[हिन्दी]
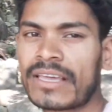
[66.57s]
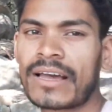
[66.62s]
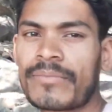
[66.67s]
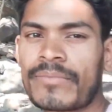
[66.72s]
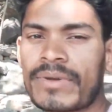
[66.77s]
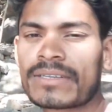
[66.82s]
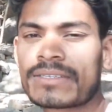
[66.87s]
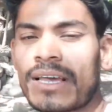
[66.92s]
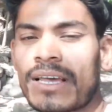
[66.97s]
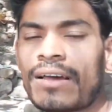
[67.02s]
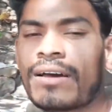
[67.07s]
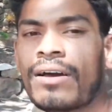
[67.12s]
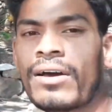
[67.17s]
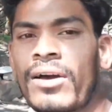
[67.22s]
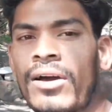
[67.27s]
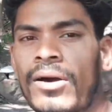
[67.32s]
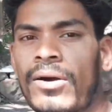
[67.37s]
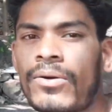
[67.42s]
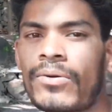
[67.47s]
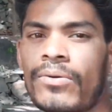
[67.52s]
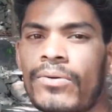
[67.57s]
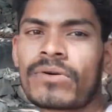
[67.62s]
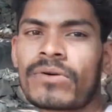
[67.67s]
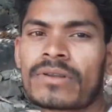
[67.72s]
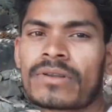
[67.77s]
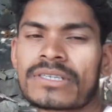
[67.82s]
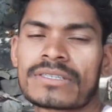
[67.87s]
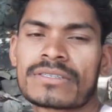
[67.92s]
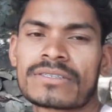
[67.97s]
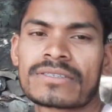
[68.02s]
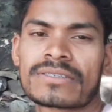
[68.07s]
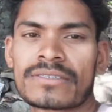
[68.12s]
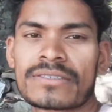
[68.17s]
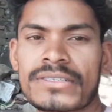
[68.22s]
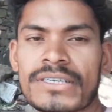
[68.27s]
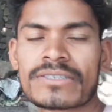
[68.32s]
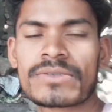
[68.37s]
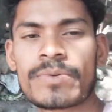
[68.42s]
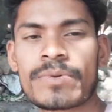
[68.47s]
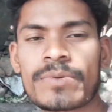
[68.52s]
है हमेशा और
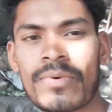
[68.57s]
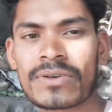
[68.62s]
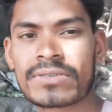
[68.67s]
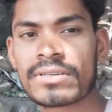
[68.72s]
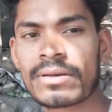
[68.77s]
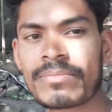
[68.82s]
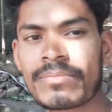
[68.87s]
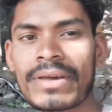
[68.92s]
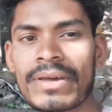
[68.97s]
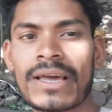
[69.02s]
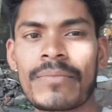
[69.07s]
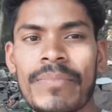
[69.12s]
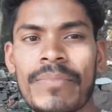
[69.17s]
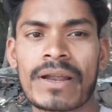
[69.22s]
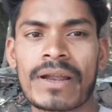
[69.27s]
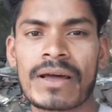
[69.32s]
जिस भी मौसम में यहाँ